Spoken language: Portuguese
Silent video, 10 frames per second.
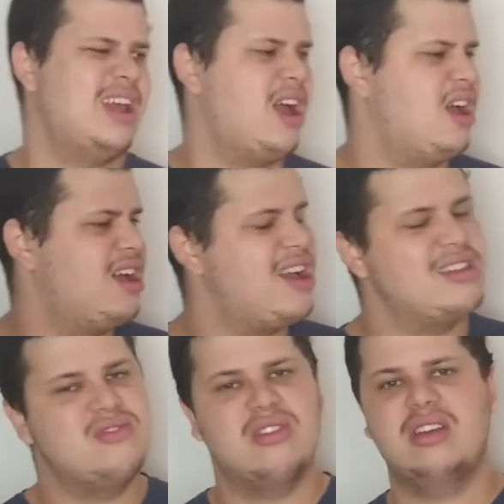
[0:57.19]

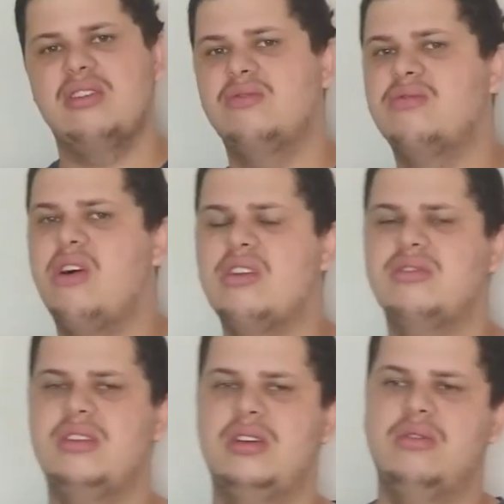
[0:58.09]
Ah, nhoque eu não
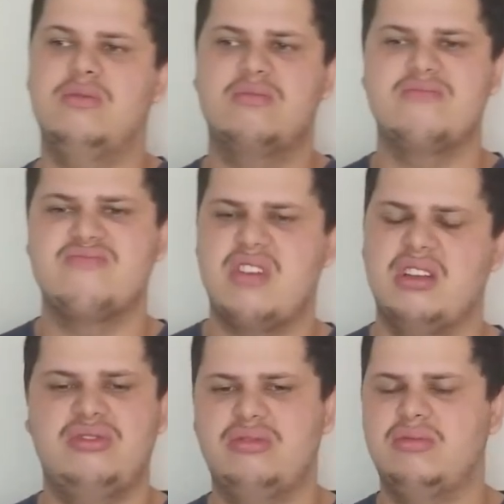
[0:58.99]
gosto não. Não
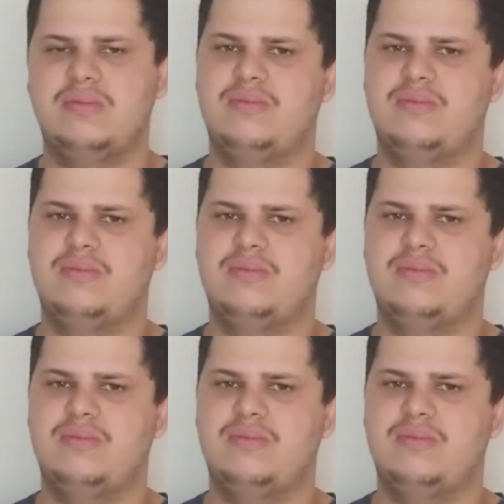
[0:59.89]
acho.